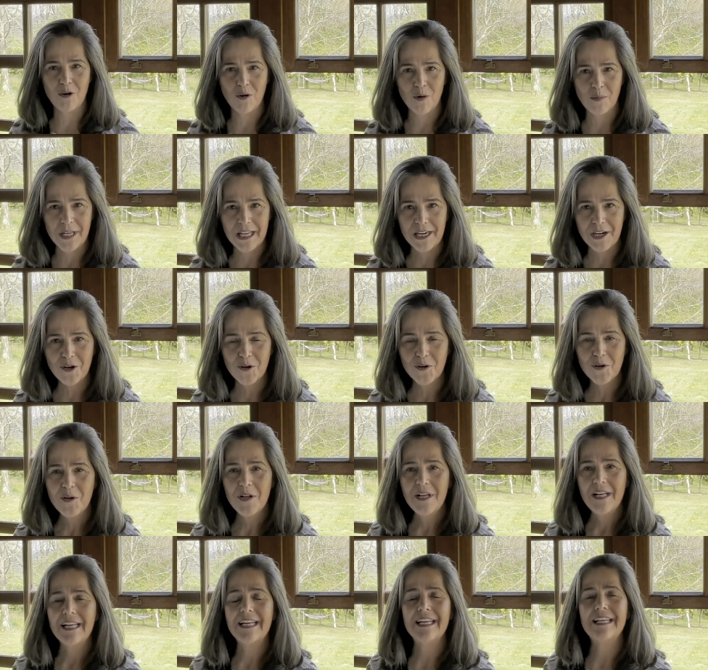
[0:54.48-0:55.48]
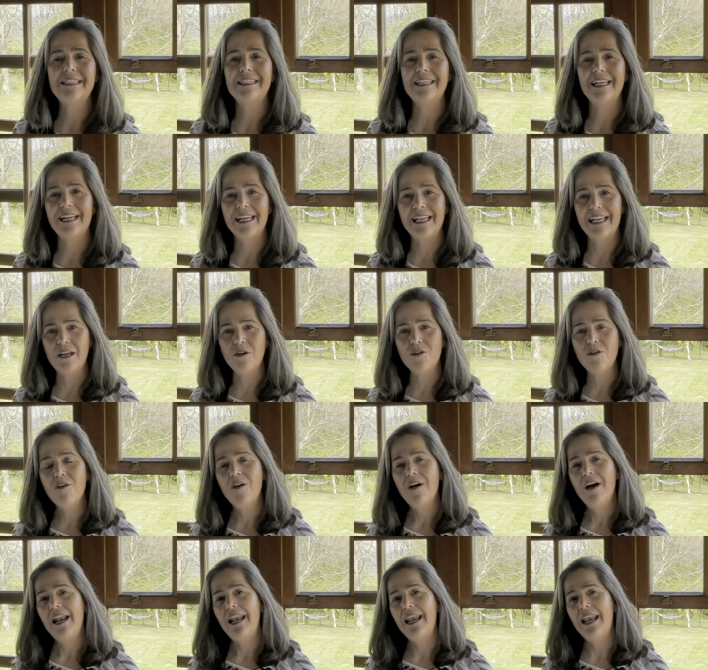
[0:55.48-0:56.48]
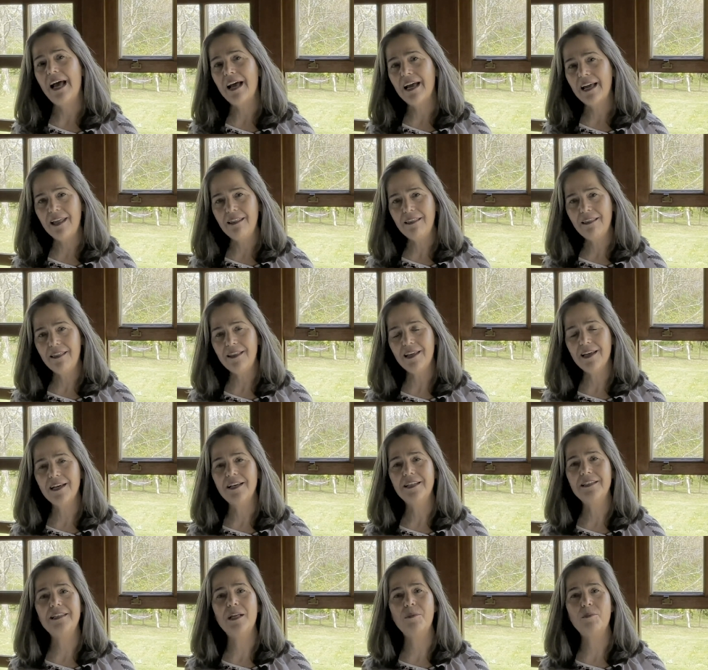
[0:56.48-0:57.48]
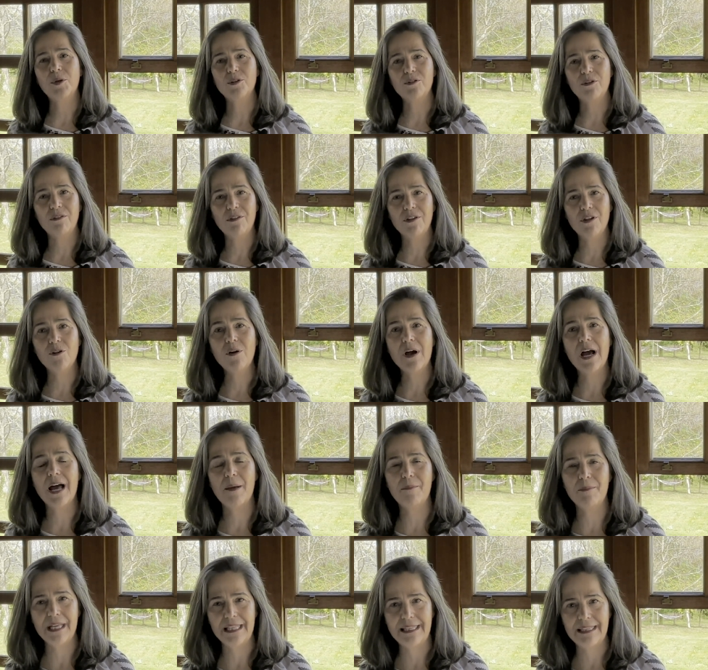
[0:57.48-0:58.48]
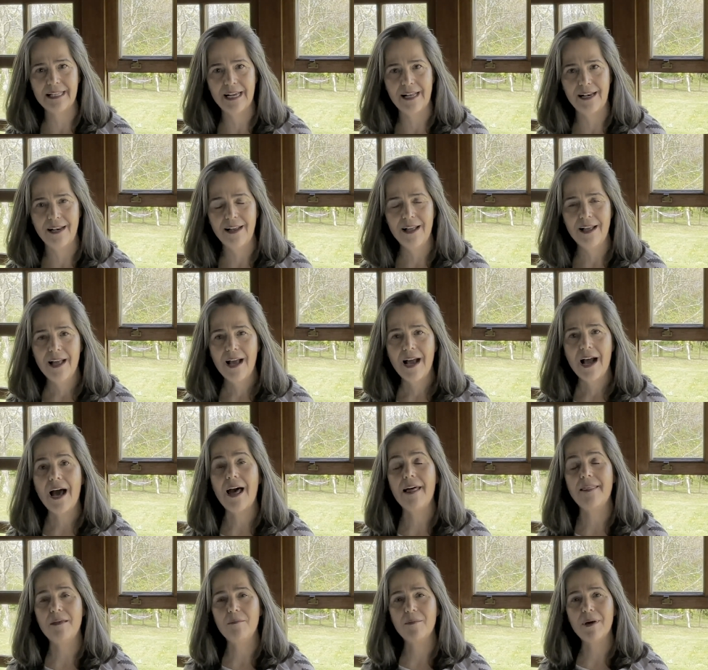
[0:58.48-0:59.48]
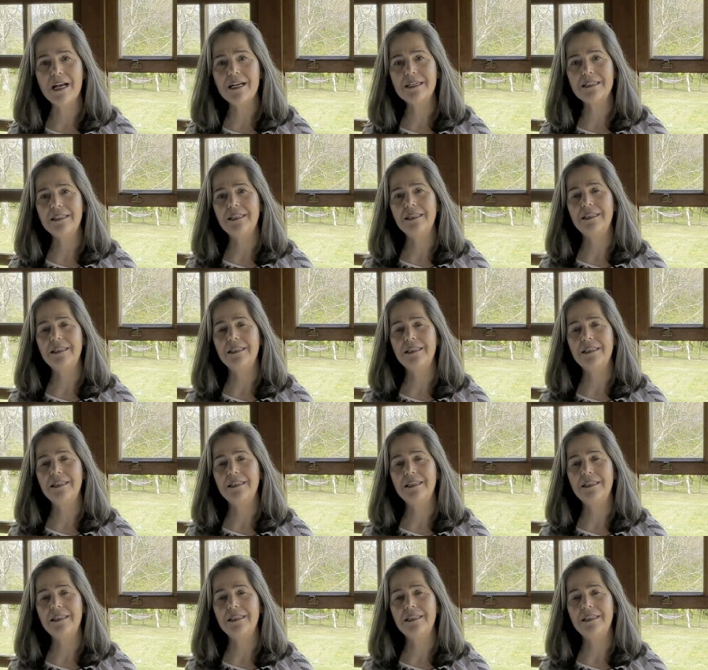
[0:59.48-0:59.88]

el gobierno que se creó la Agencia de Protección Ambiental, además